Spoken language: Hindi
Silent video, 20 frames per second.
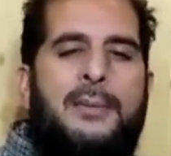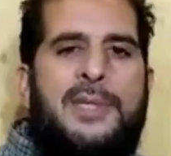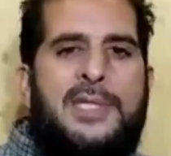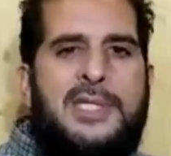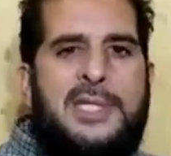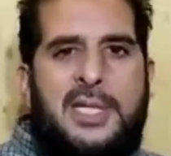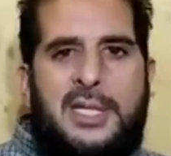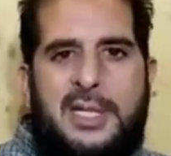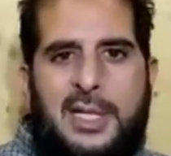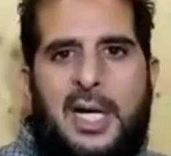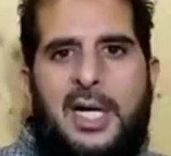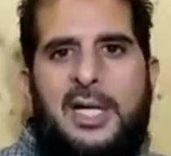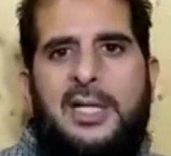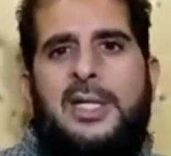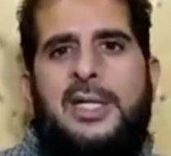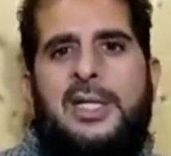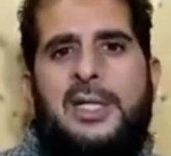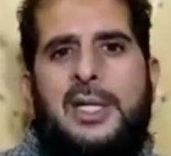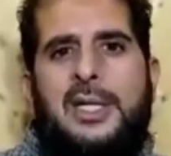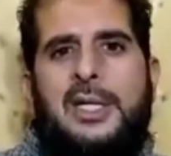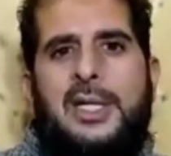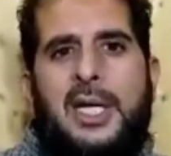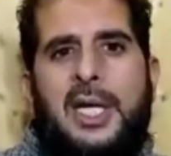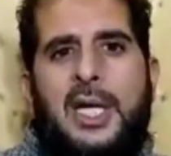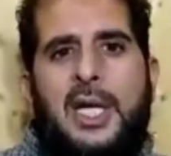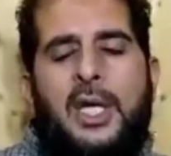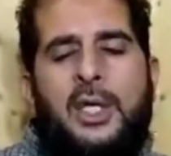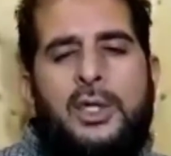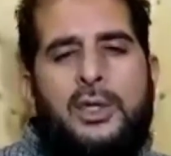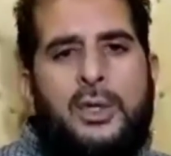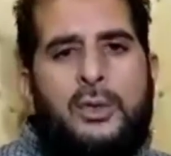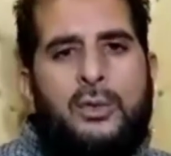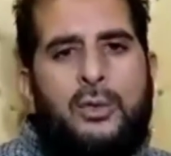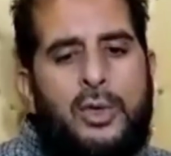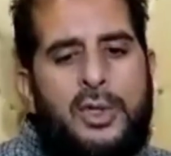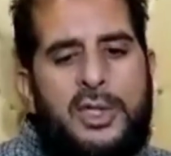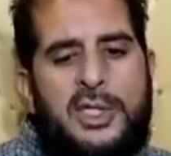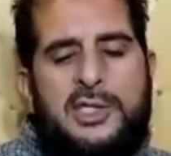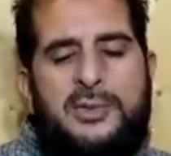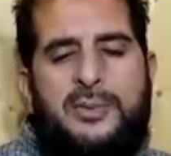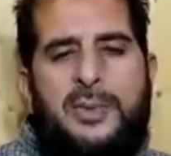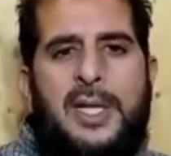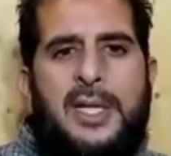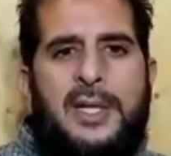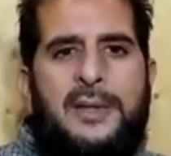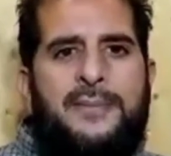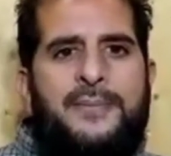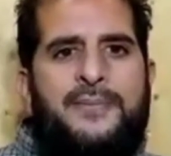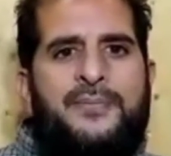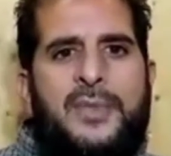बिजली काट दी गई है तो वो इस पर